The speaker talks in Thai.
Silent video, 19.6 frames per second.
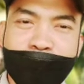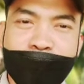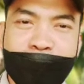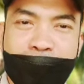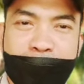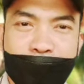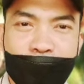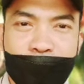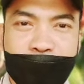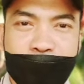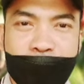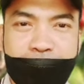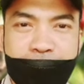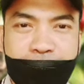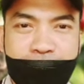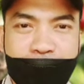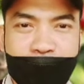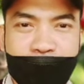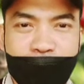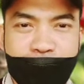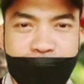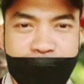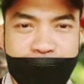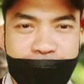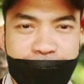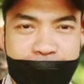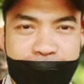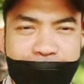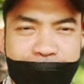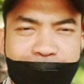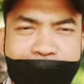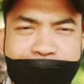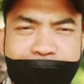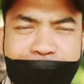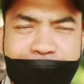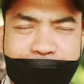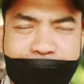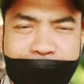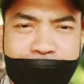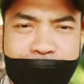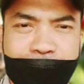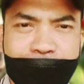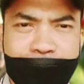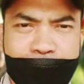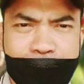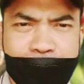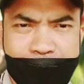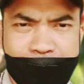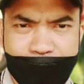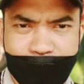วันนี้ก็อยากมาทำคลิปให้คุณแม่เฉลียงนะครับ ที่